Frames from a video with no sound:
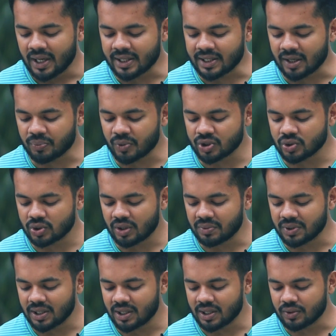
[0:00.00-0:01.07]
এটার পরে যদি
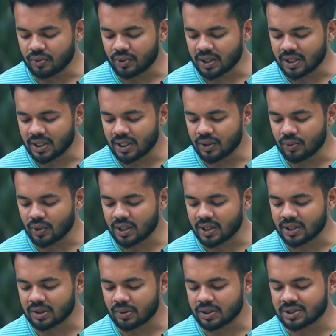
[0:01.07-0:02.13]
আমি ক্লিক করি ক্লিক করলে
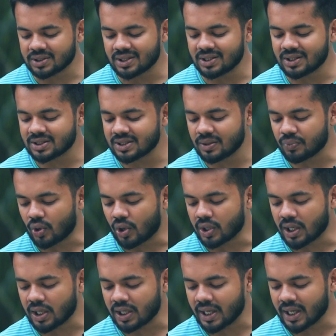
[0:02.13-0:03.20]
দেখতে পাচ্ছেন রিসিভ
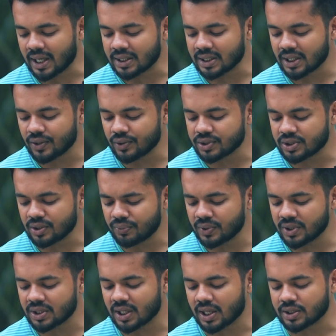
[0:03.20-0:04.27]
অর্ডার এখান থেকে হচ্ছে
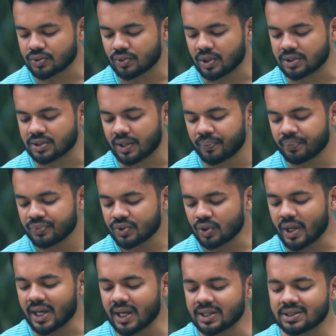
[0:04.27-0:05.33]
ফ্রিতে কাজ করা যায় তো
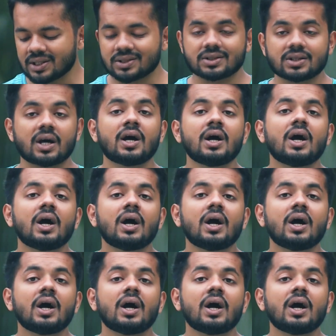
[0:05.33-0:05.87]
এখানে জাস্ট